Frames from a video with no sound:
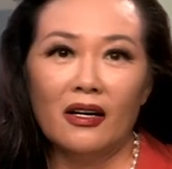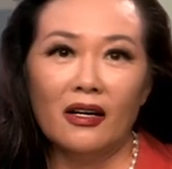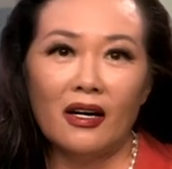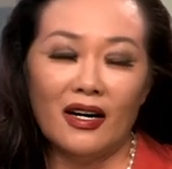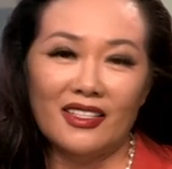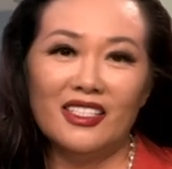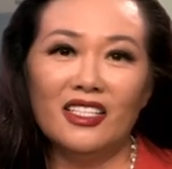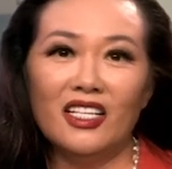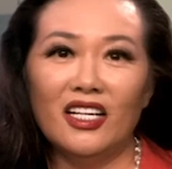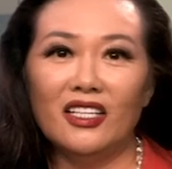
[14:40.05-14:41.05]
好了，
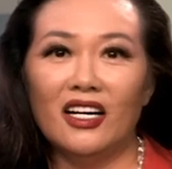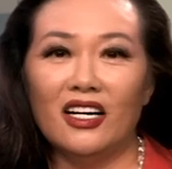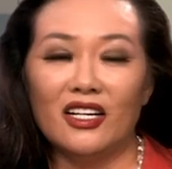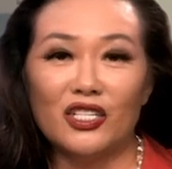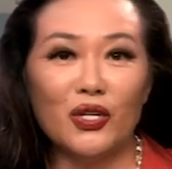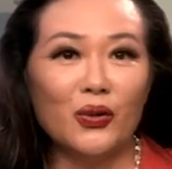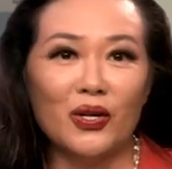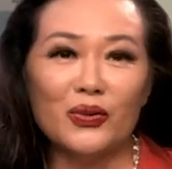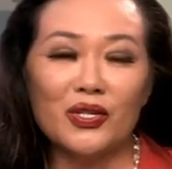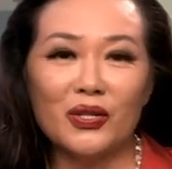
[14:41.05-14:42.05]
今天的生
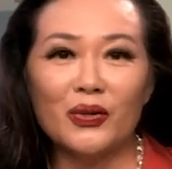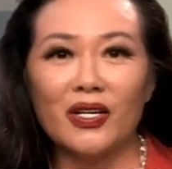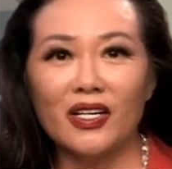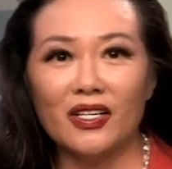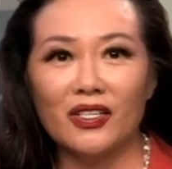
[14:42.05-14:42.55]
活故事会。